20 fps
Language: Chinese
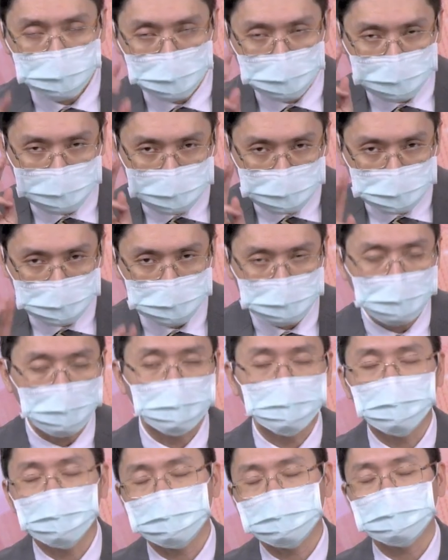展
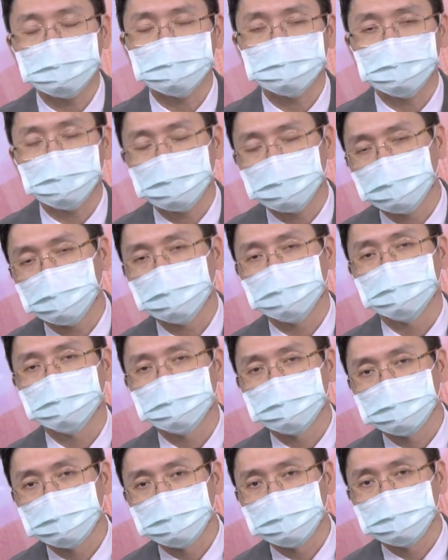三到四倍，
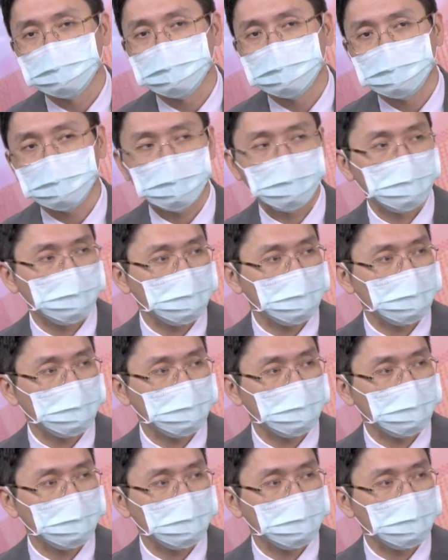因